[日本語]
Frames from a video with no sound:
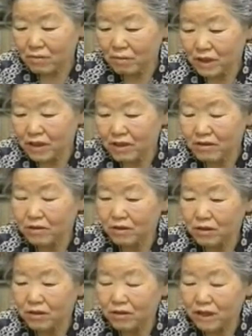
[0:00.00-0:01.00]

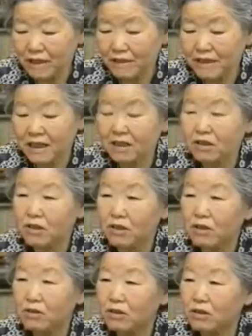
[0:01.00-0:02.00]
プレスコードの第3項
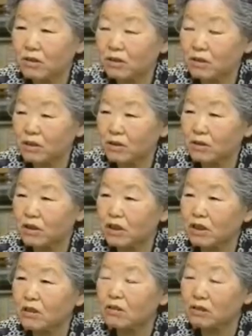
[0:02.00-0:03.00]
4項というのを
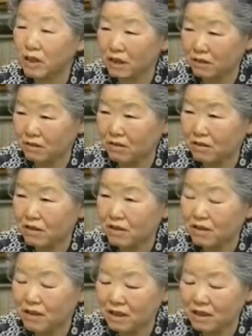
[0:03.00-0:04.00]
知っとるじゃろ
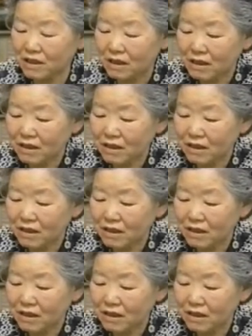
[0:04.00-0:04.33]
うね